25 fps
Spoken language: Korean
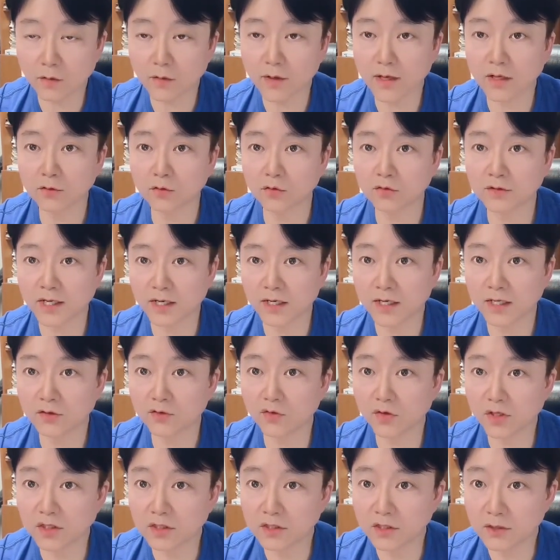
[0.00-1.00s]
화도 잘 낼
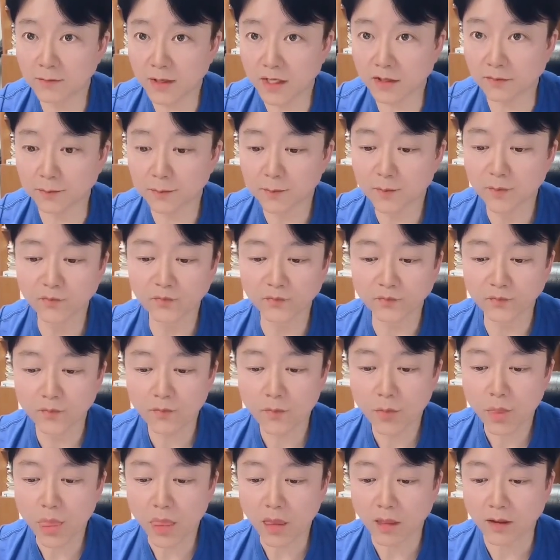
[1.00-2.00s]
수 있지만
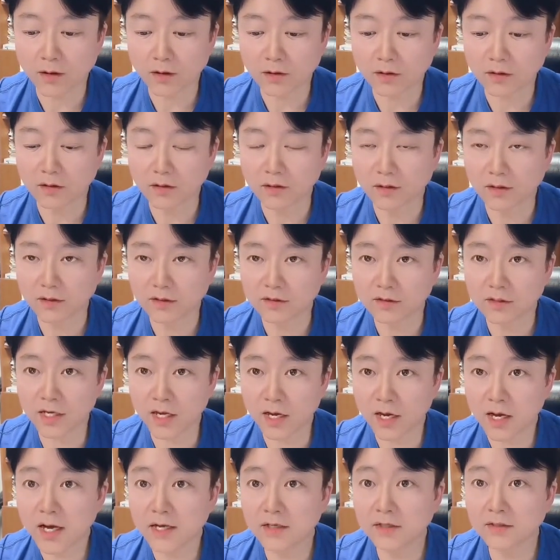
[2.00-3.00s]

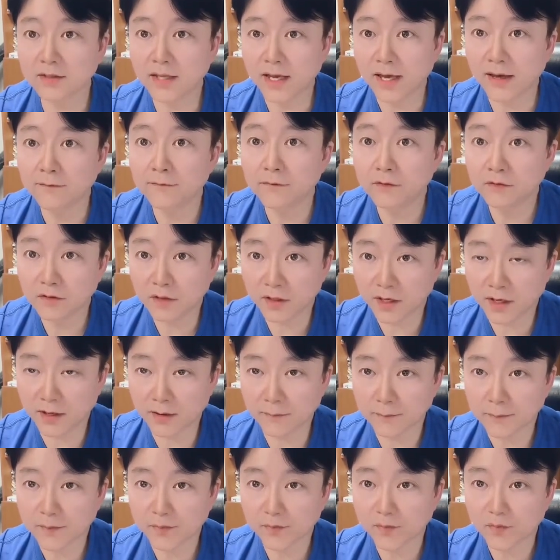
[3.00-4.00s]
제가 아는 F들이
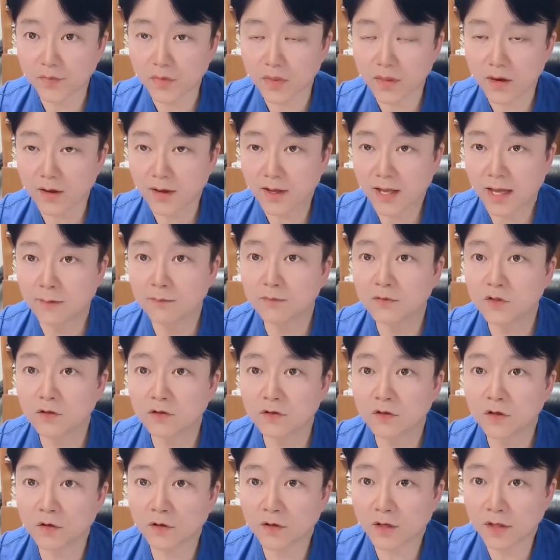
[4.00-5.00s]

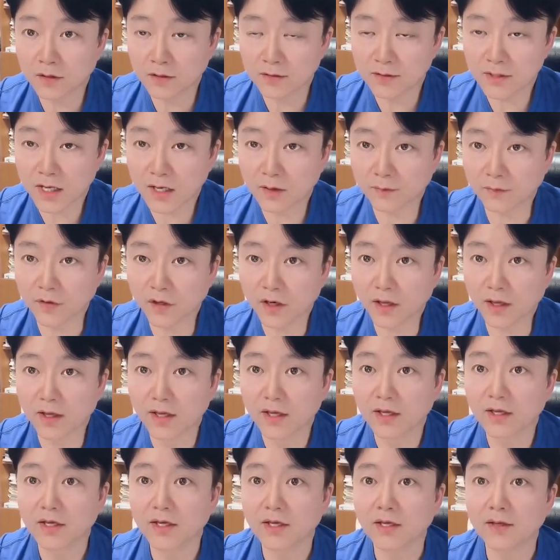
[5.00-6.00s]
감정형인 사람들이
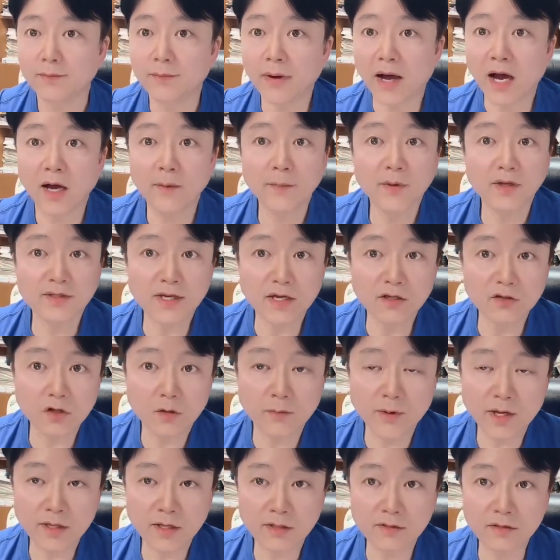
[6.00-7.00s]
마음에
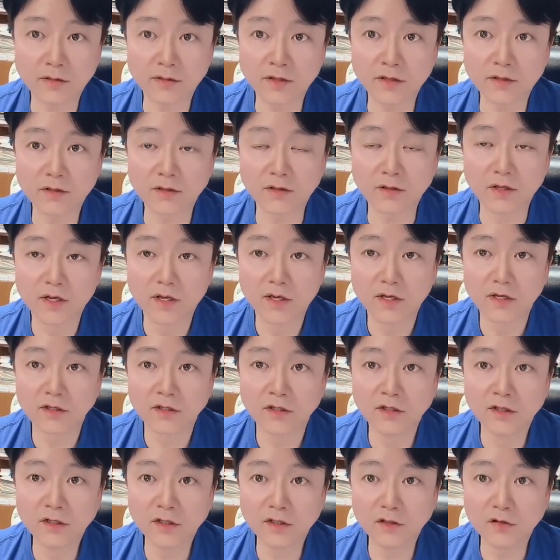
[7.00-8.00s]
상처받았을 때는
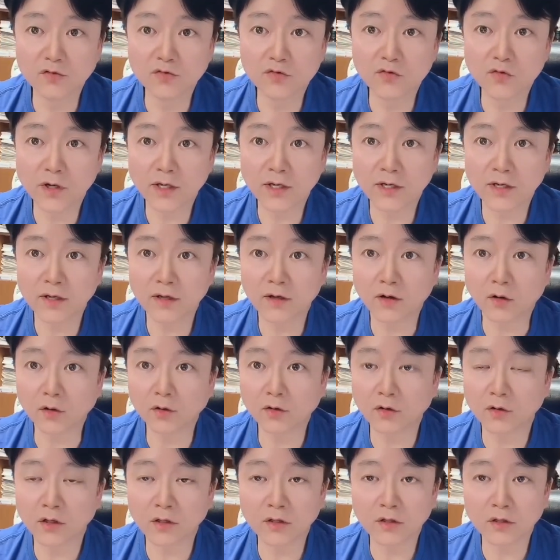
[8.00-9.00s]
그 누구의
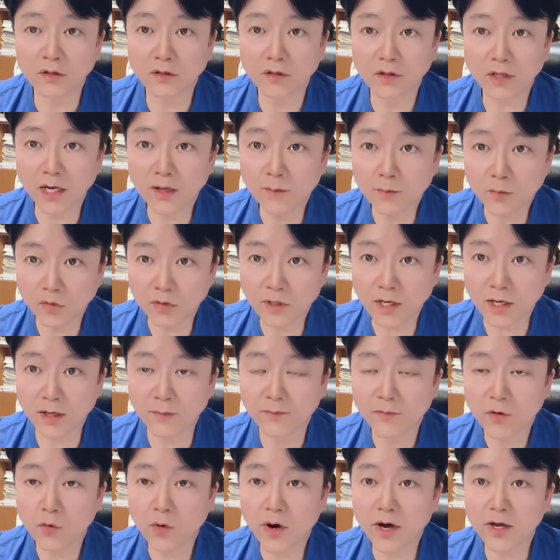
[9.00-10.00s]
어떠한 타입보다
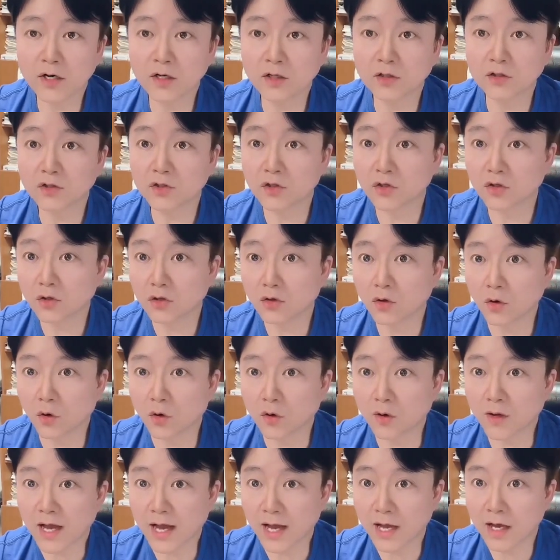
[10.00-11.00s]
화를
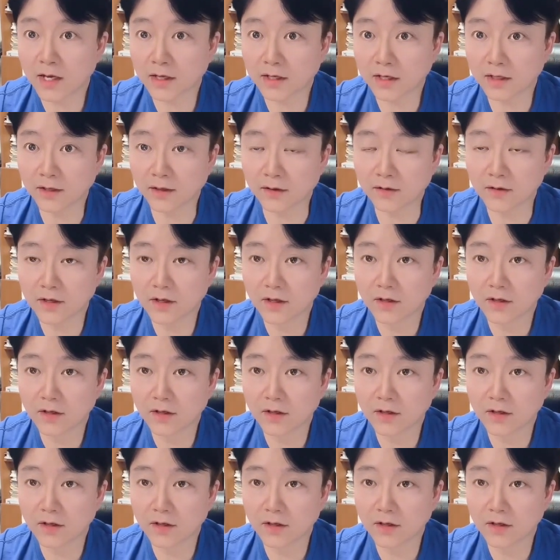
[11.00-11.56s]
더 강하게 내요.